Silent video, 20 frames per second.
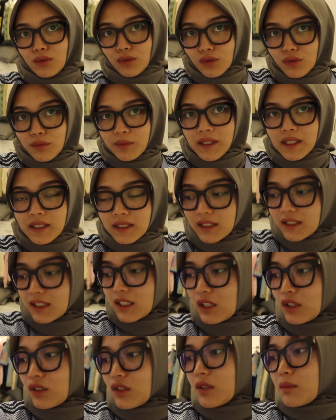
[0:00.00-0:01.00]
tuh
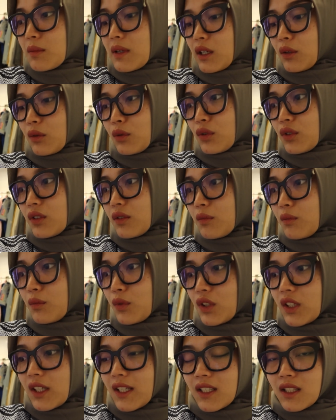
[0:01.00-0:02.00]
biasanya kalau udah bangun,
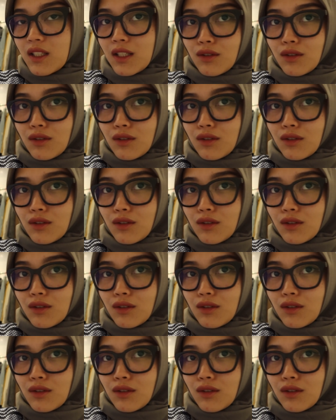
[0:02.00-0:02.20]
Putri kan